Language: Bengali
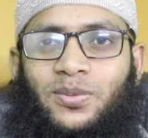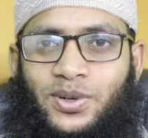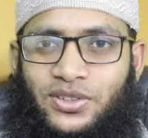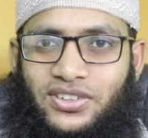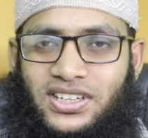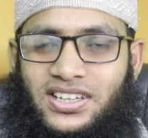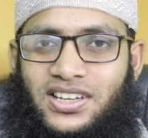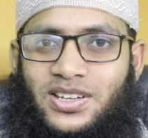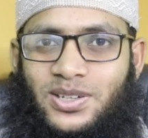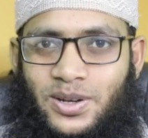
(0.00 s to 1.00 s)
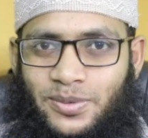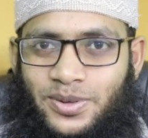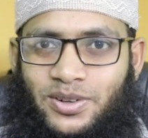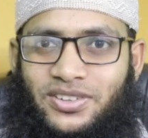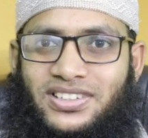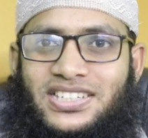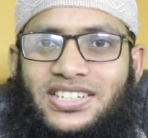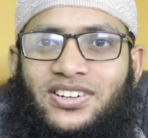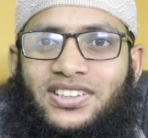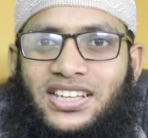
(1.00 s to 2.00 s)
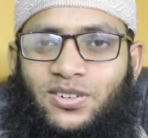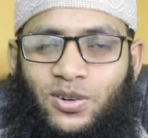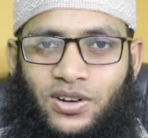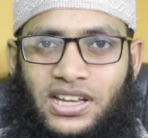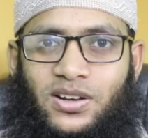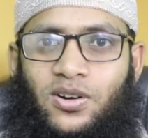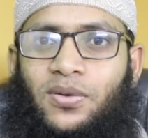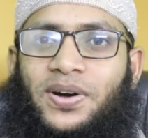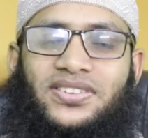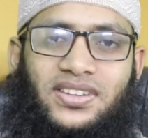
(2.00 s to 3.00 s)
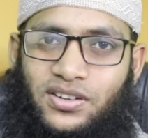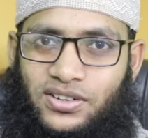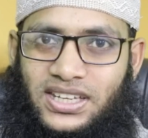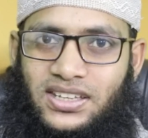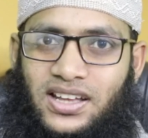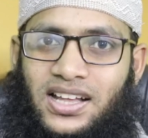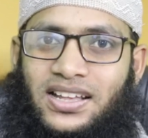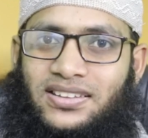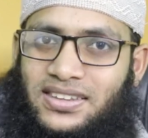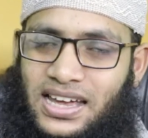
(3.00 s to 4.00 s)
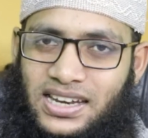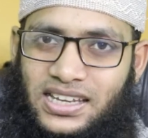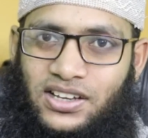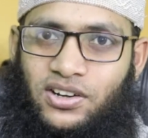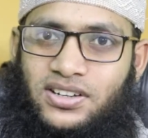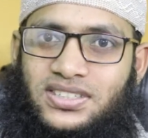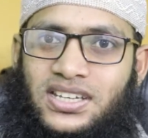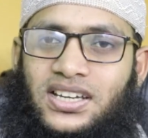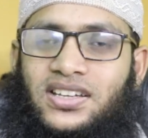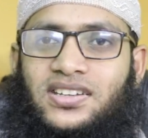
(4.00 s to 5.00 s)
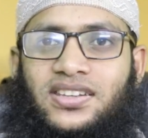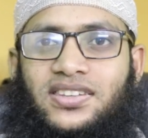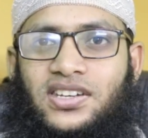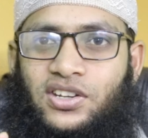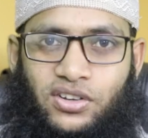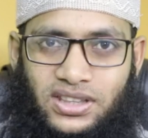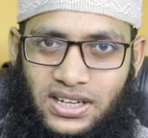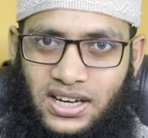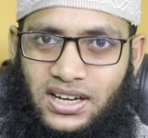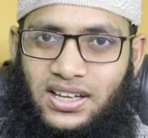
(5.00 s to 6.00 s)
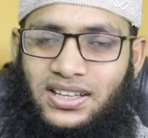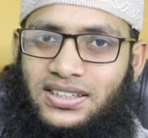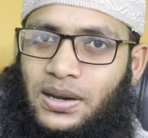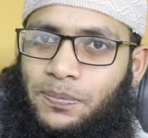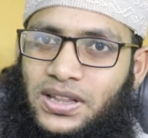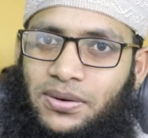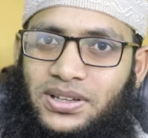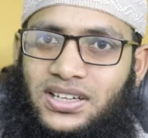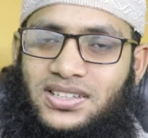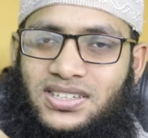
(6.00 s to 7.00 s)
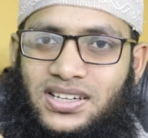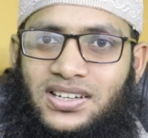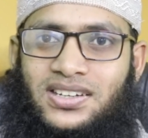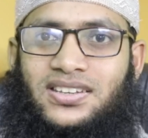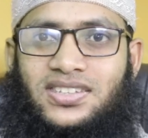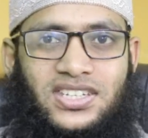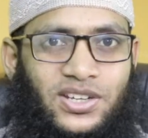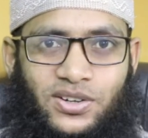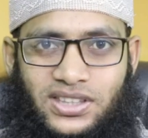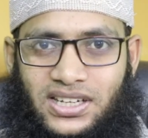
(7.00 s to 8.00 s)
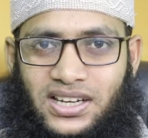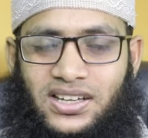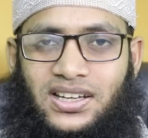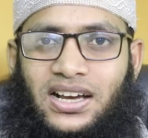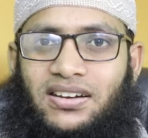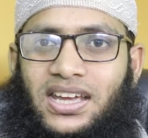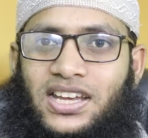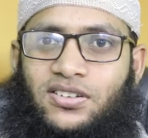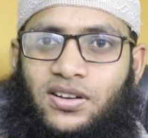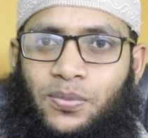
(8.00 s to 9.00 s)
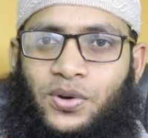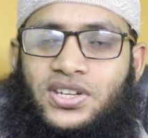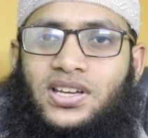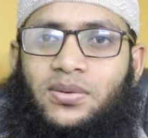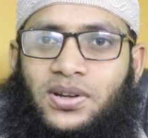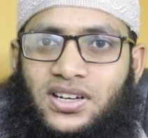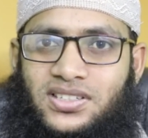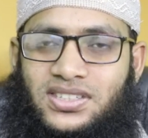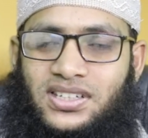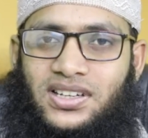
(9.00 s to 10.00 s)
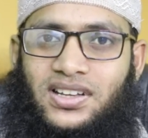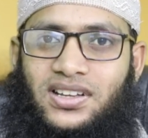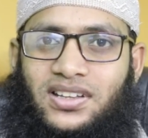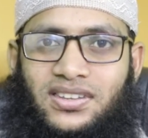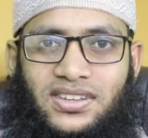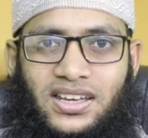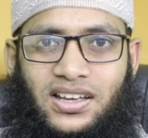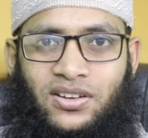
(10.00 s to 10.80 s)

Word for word: ধর্ম অনুযায়ী সর্বশক্তি সৃষ্টিকর্তার কোনো লিঙ্গ বা চিহ্ন নেই যার লিঙ্গ আছে সে সৃষ্টিকর্তা না যার পিতামাতা আছে সে সৃষ্টিকর্তা না কারণ এই শ্লোকে পরিষ্কার বলা হয়েছে যে